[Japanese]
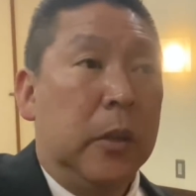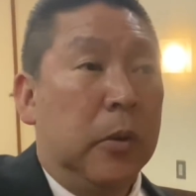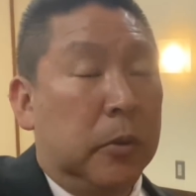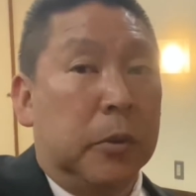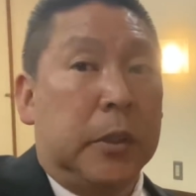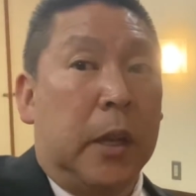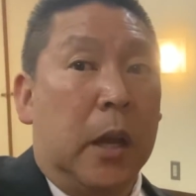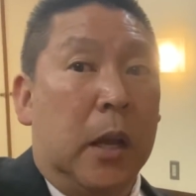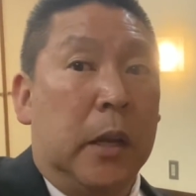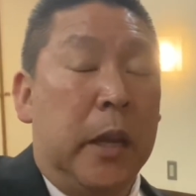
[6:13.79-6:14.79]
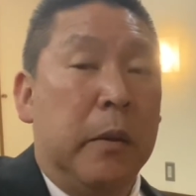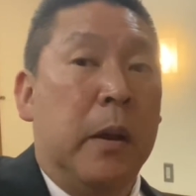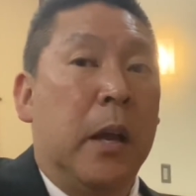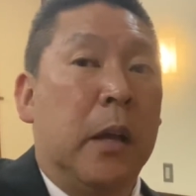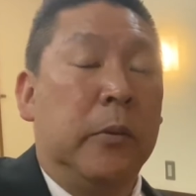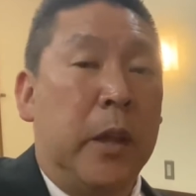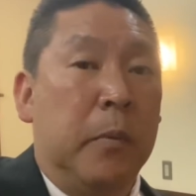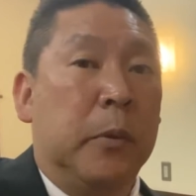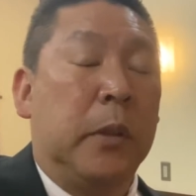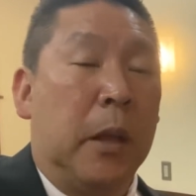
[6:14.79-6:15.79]
ひょっとしたら令和の
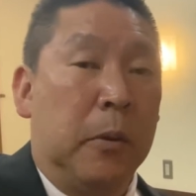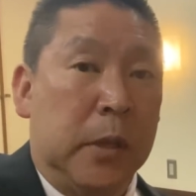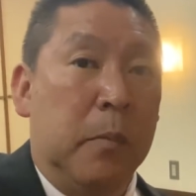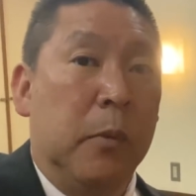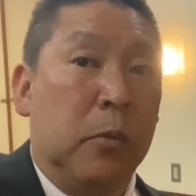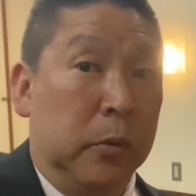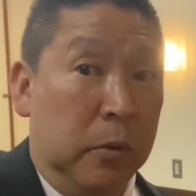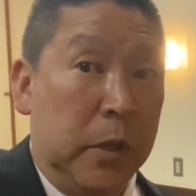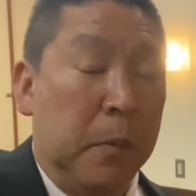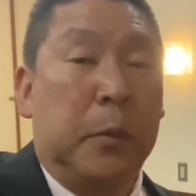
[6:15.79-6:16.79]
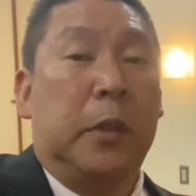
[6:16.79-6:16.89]
山本太郎さんもこの山